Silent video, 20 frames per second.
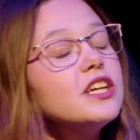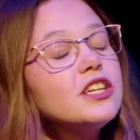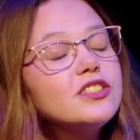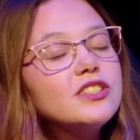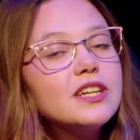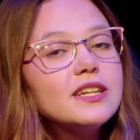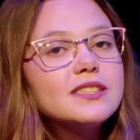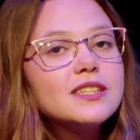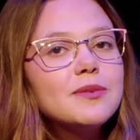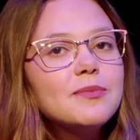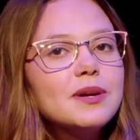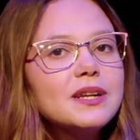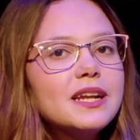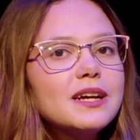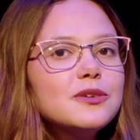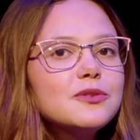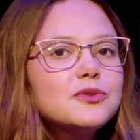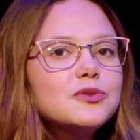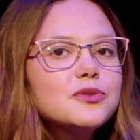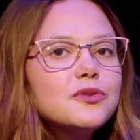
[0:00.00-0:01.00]
já
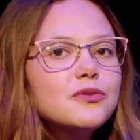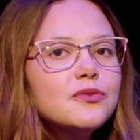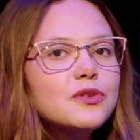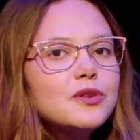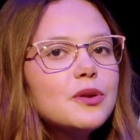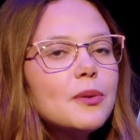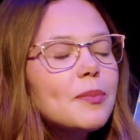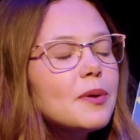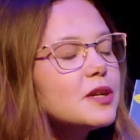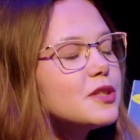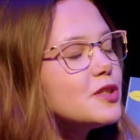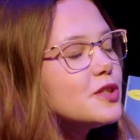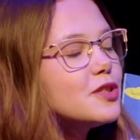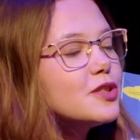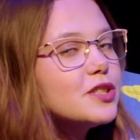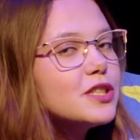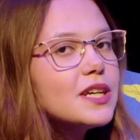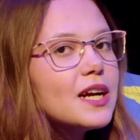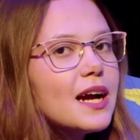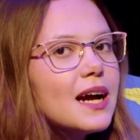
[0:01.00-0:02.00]
trabalhar com seu filho a partir
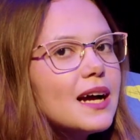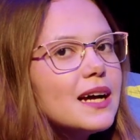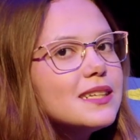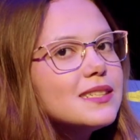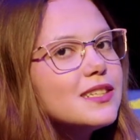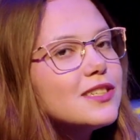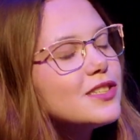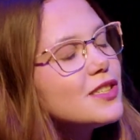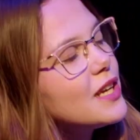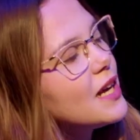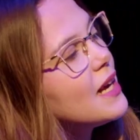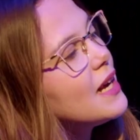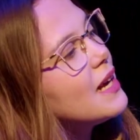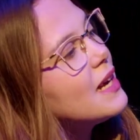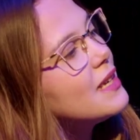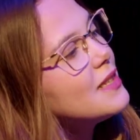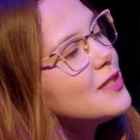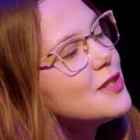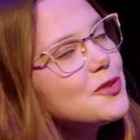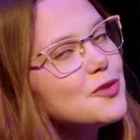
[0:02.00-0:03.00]
de casa
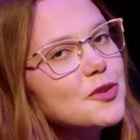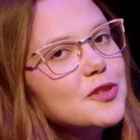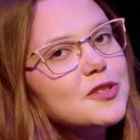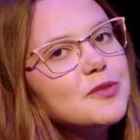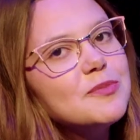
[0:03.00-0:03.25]
já as lições